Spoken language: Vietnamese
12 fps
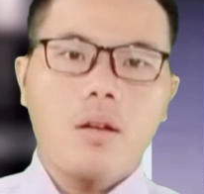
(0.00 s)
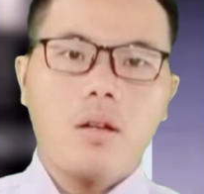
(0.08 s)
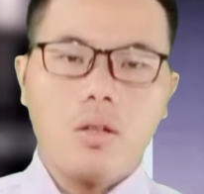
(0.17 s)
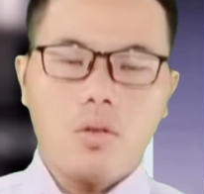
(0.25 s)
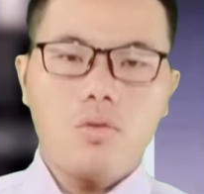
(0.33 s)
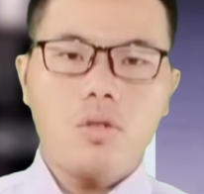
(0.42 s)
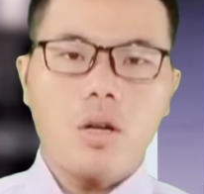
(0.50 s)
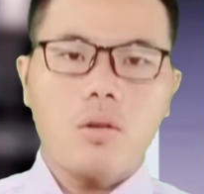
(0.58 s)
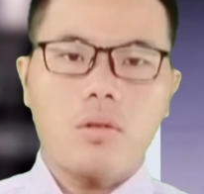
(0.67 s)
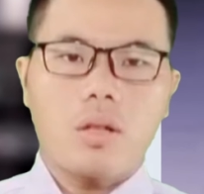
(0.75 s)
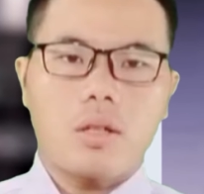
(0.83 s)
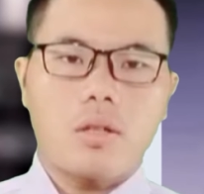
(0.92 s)
tí thái cái
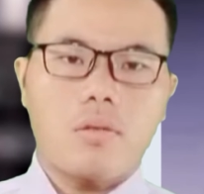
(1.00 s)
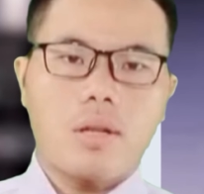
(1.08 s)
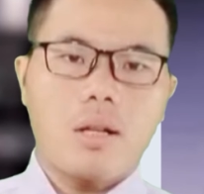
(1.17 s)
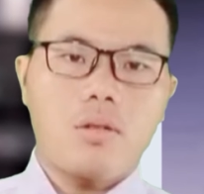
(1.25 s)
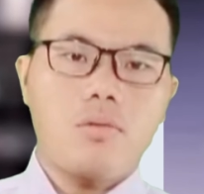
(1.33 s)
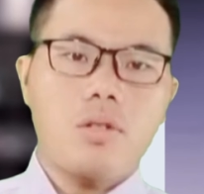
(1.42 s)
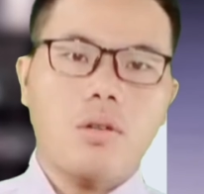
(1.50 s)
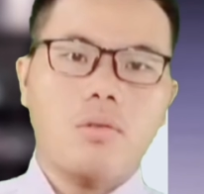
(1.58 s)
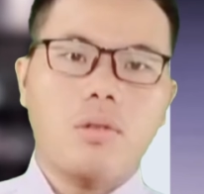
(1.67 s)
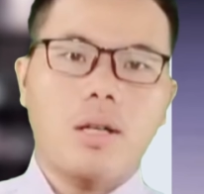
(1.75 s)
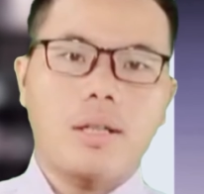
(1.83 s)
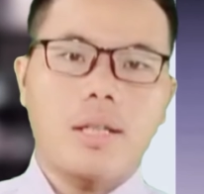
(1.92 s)
mà của vị cổ
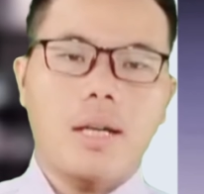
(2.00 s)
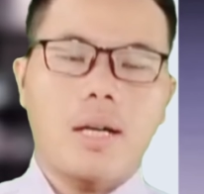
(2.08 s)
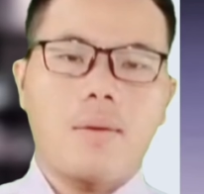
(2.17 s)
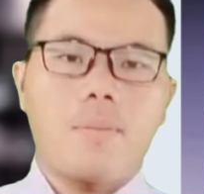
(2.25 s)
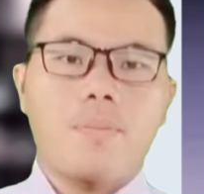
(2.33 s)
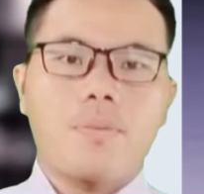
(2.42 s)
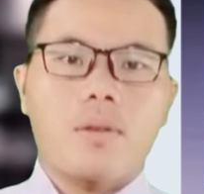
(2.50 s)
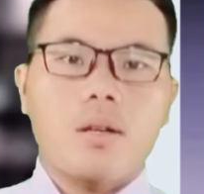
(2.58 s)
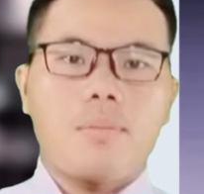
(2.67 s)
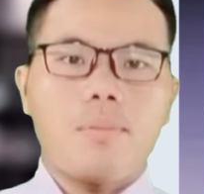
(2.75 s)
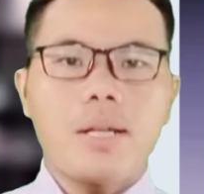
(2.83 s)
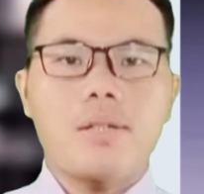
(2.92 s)
chuồn dây mù có
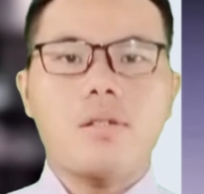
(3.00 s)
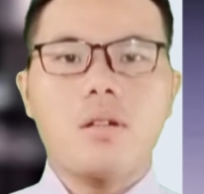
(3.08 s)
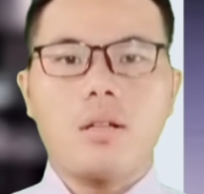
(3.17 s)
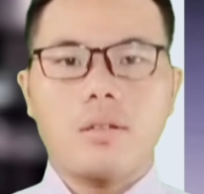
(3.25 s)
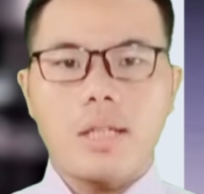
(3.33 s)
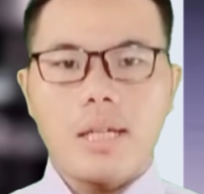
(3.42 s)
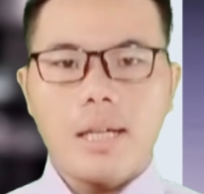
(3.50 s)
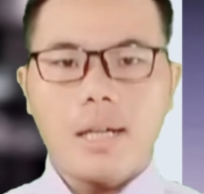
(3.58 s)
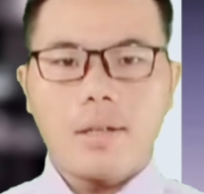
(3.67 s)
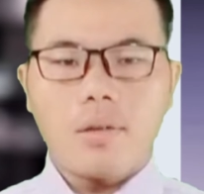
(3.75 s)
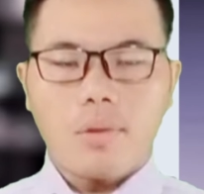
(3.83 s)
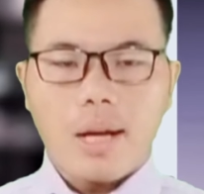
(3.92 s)
họ chỉ ua kế
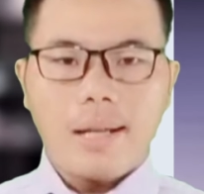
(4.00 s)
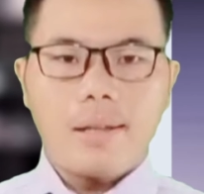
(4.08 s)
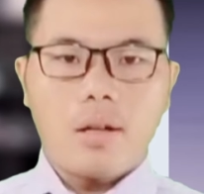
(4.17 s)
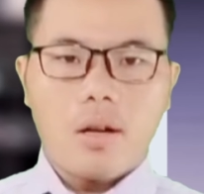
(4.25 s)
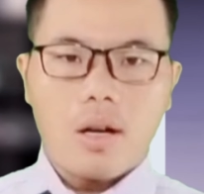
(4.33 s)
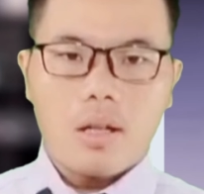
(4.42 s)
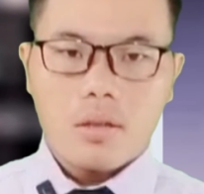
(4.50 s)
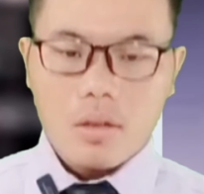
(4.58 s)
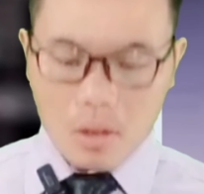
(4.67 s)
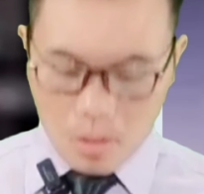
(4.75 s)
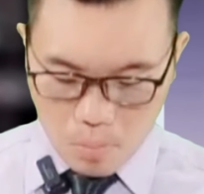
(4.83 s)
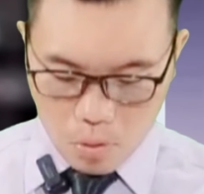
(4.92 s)
hồ vả lòng một
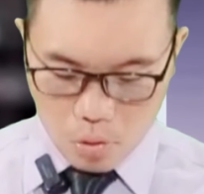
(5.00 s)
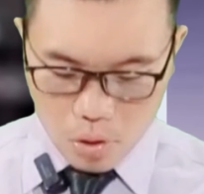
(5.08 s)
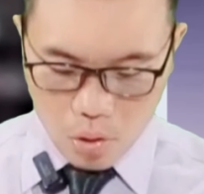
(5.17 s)
dây thiên là